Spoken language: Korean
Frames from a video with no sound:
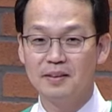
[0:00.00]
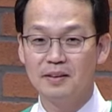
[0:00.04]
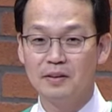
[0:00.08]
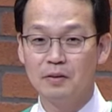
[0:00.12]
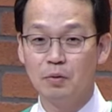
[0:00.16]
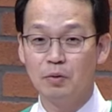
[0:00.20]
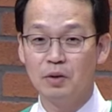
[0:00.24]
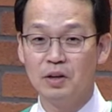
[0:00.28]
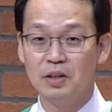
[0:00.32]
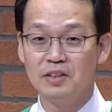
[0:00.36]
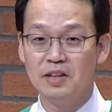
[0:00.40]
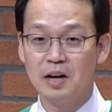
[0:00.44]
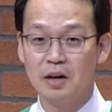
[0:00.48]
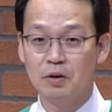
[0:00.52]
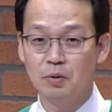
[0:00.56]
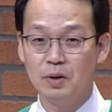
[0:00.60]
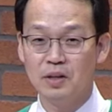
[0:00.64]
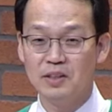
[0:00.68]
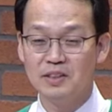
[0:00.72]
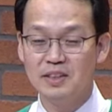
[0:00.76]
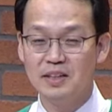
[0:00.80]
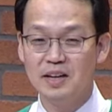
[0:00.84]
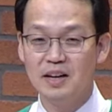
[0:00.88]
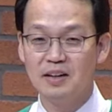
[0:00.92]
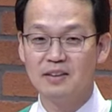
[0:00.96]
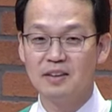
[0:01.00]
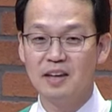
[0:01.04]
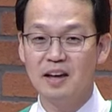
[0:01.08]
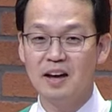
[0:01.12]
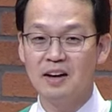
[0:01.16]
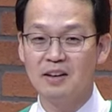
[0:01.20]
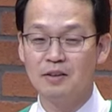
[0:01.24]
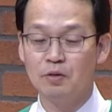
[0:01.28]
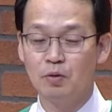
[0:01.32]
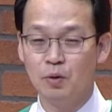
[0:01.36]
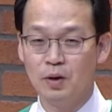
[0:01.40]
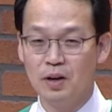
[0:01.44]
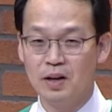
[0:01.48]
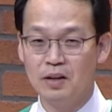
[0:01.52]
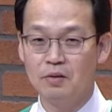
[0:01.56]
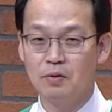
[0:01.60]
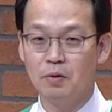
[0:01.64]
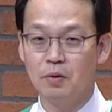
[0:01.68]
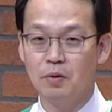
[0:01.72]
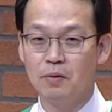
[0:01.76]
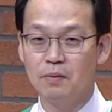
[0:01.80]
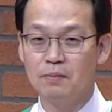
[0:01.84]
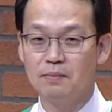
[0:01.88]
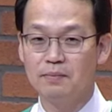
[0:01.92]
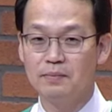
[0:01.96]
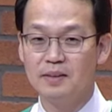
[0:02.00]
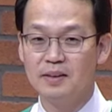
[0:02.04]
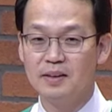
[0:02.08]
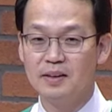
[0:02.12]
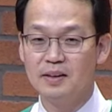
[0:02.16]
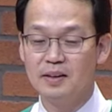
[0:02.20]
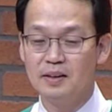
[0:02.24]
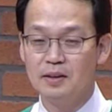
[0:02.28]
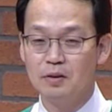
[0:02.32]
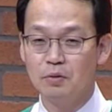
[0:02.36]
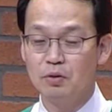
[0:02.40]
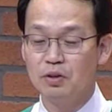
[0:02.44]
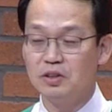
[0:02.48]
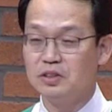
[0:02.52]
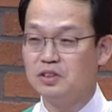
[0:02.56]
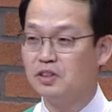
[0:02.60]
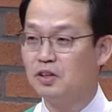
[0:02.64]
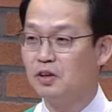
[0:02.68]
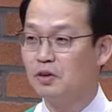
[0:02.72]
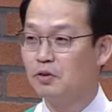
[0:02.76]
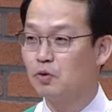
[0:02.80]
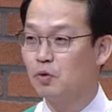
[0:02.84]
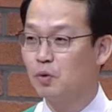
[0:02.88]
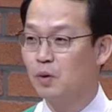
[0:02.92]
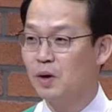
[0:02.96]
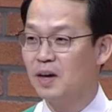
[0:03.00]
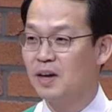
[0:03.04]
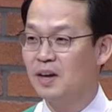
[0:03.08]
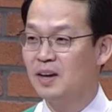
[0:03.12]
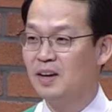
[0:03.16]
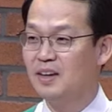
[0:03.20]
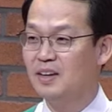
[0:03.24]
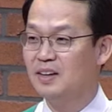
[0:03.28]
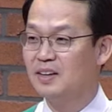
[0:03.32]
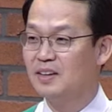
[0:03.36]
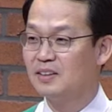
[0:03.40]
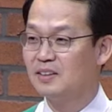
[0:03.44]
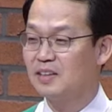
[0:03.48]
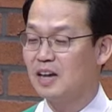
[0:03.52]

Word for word: 우리 장로의 신학대학교에도 우리 지역교회